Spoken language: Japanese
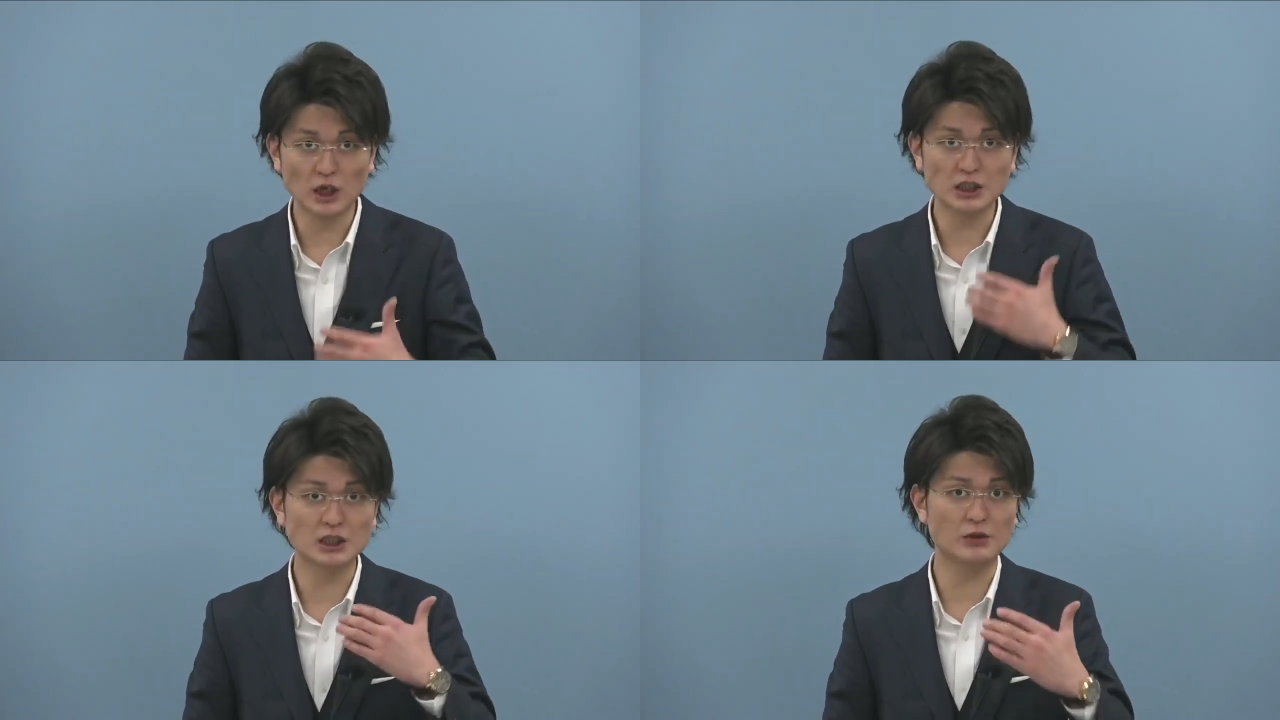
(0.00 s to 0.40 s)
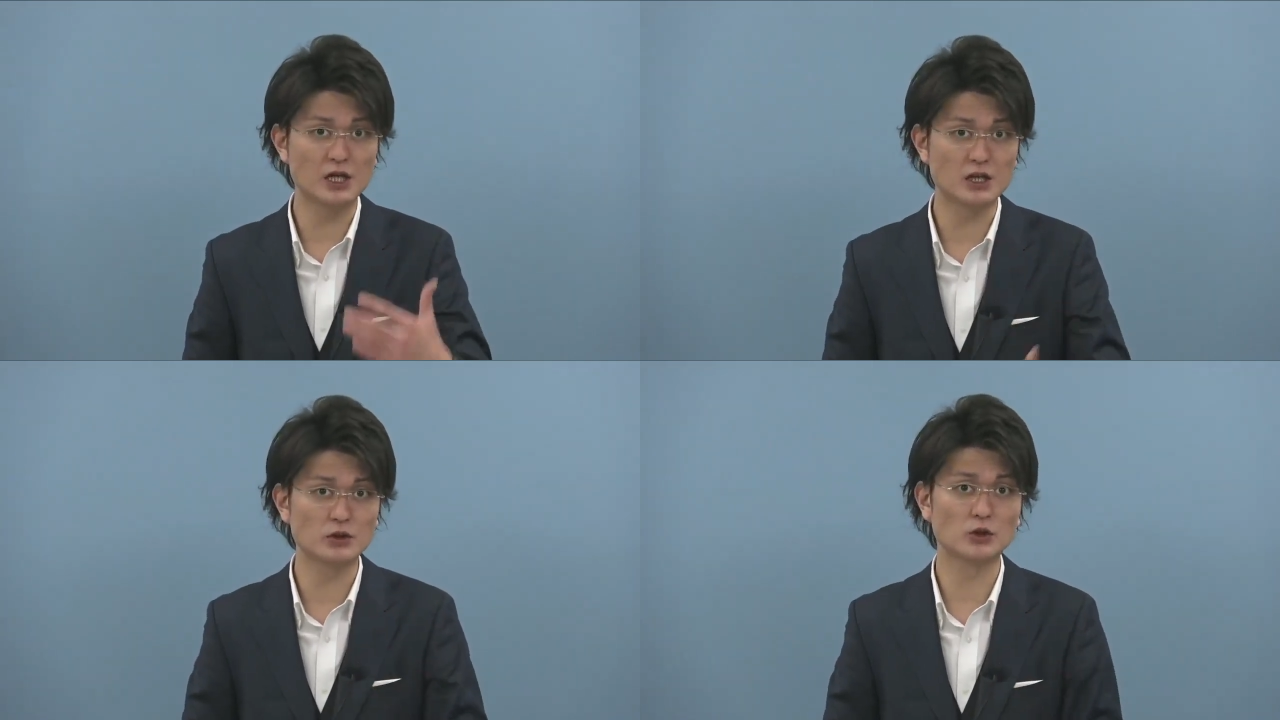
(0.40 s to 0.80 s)
化してく
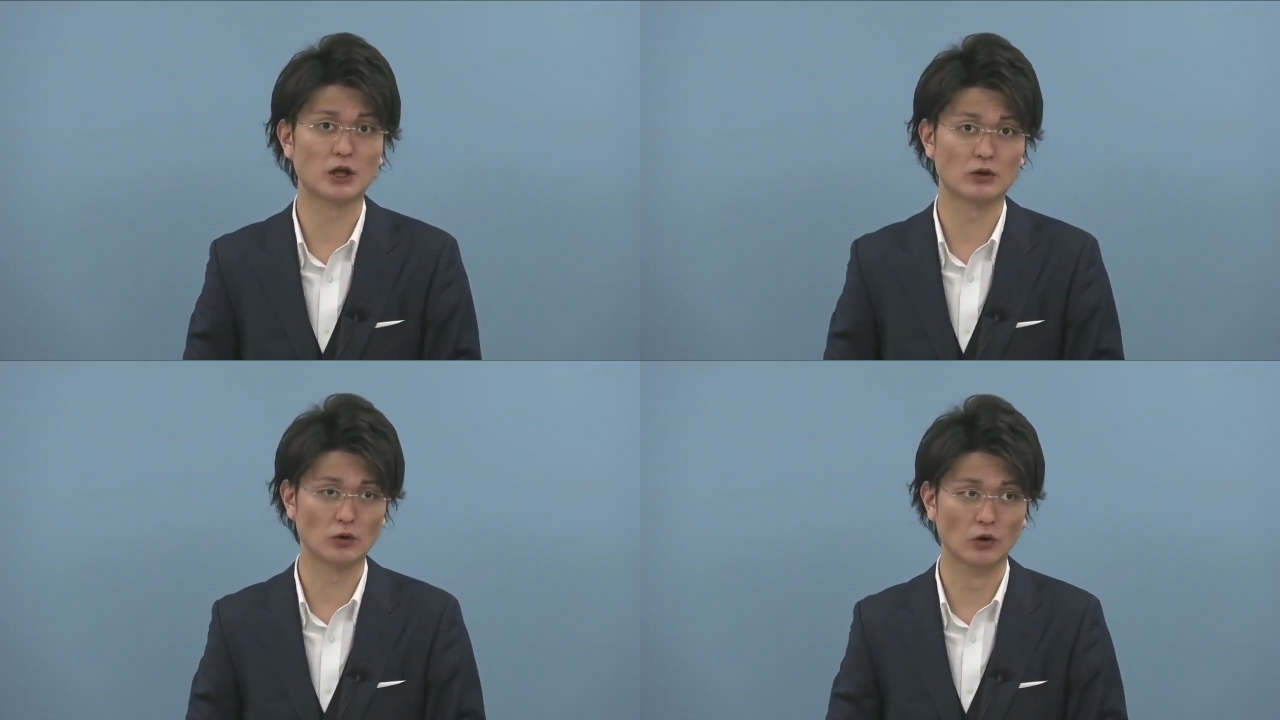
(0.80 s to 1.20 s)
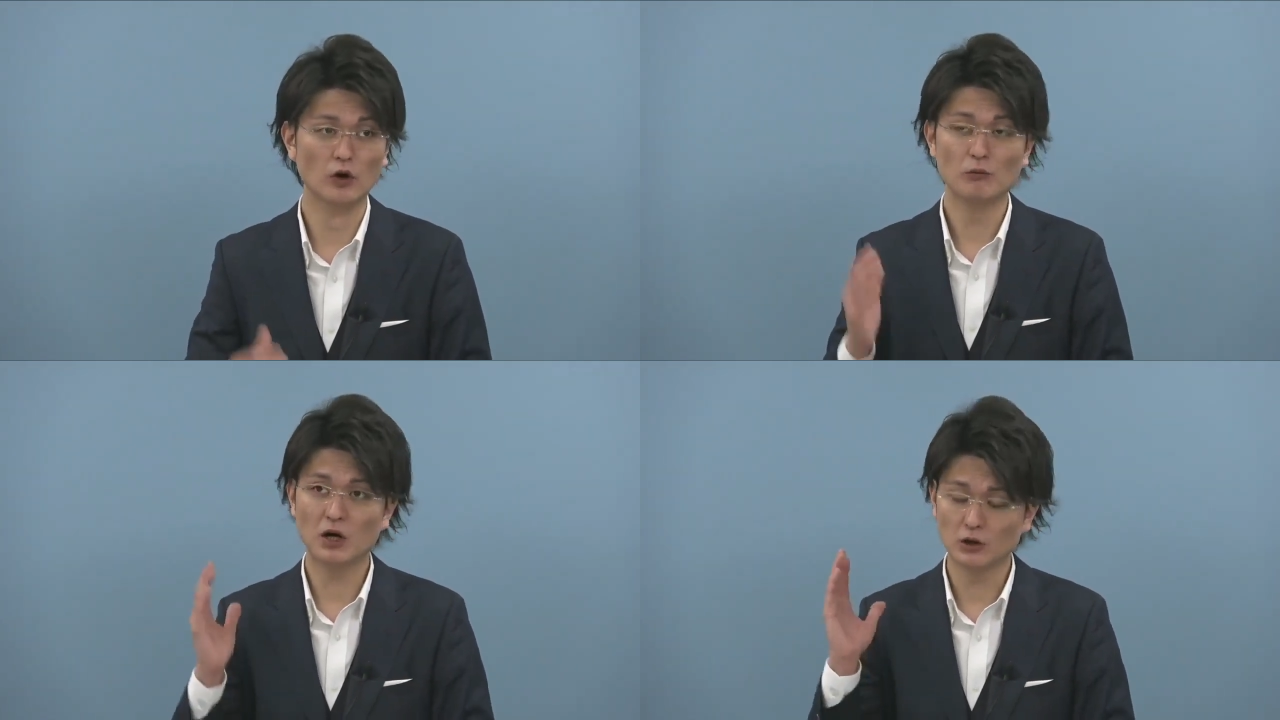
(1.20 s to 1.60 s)
れている人だ
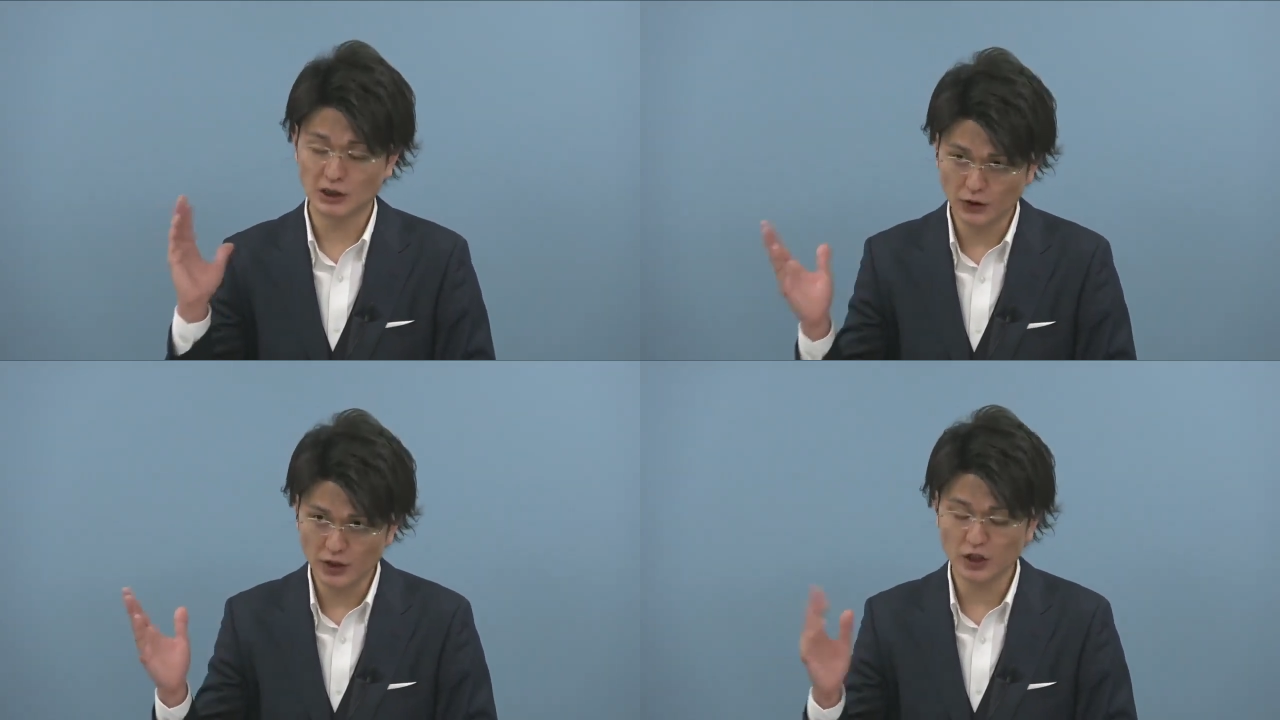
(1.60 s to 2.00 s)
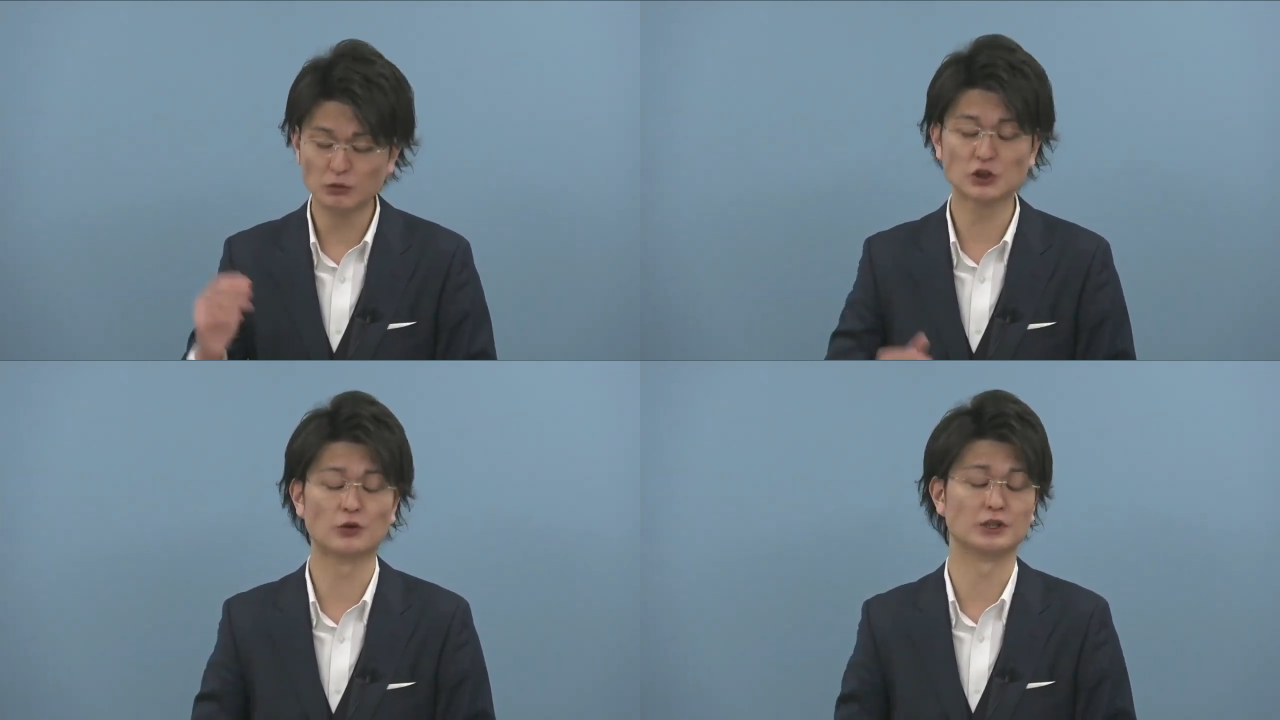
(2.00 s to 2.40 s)
と、まあ、昨年度
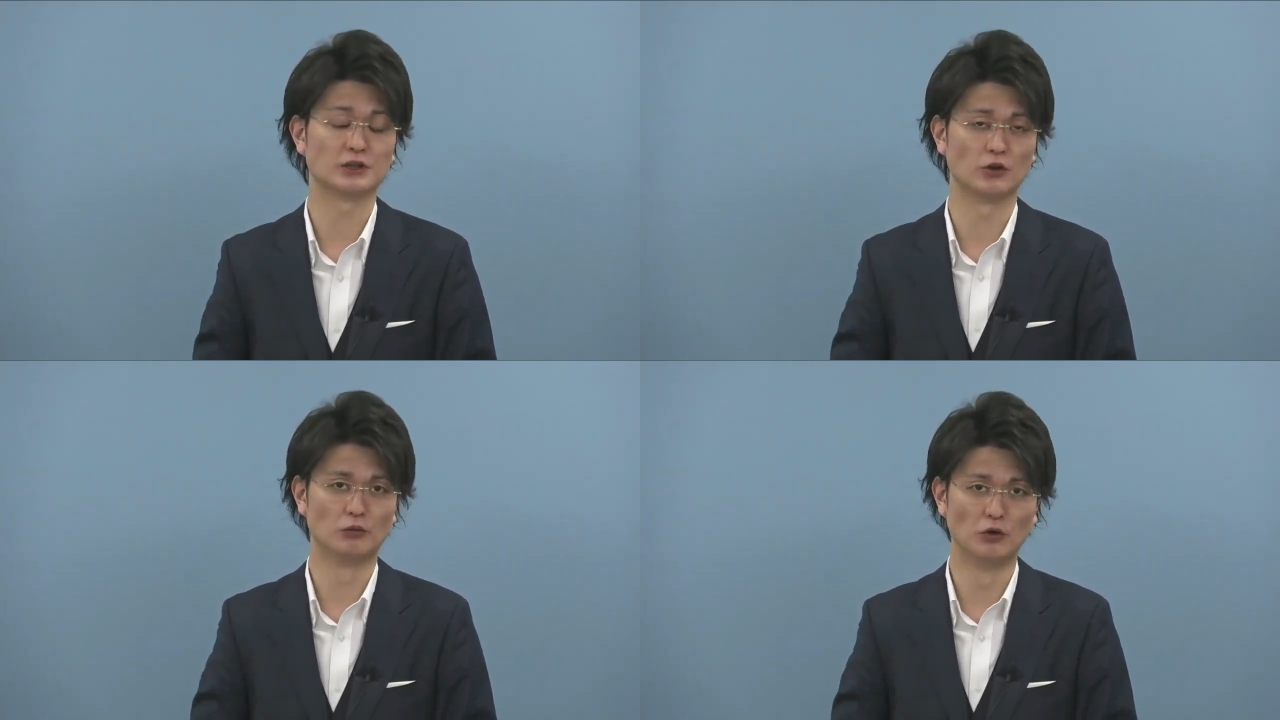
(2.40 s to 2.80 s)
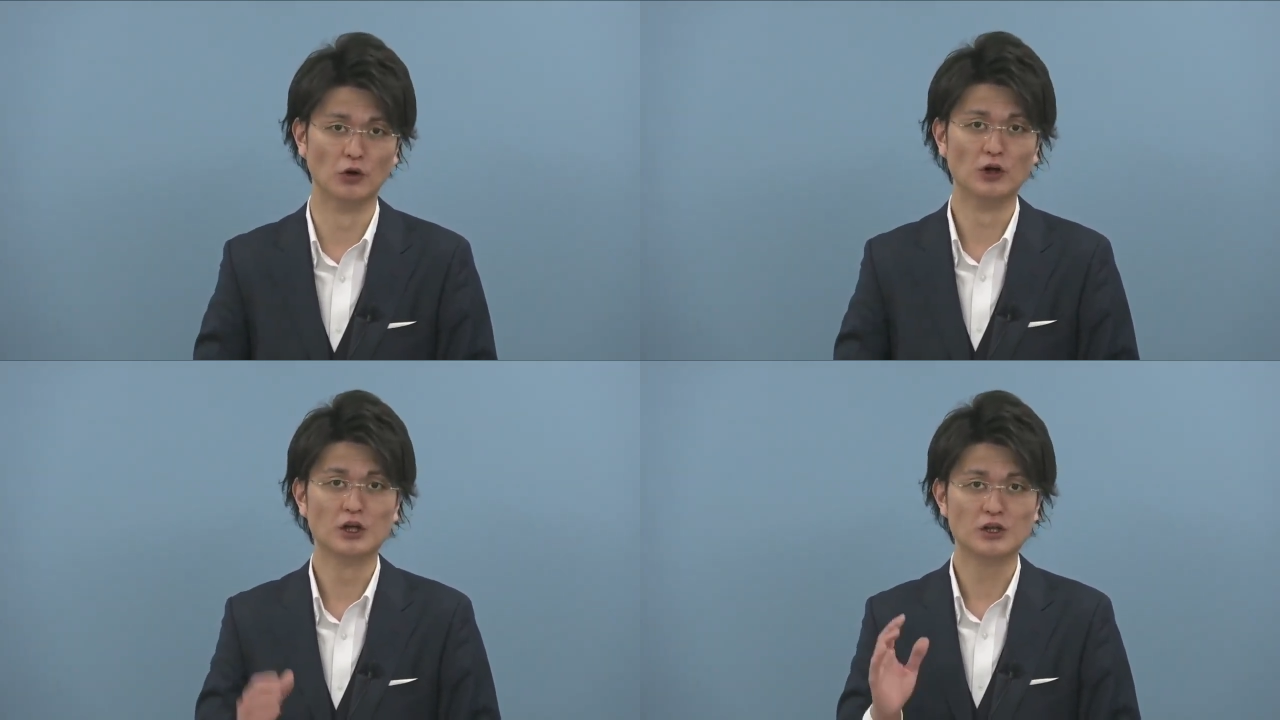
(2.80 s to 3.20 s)
もそうですけども、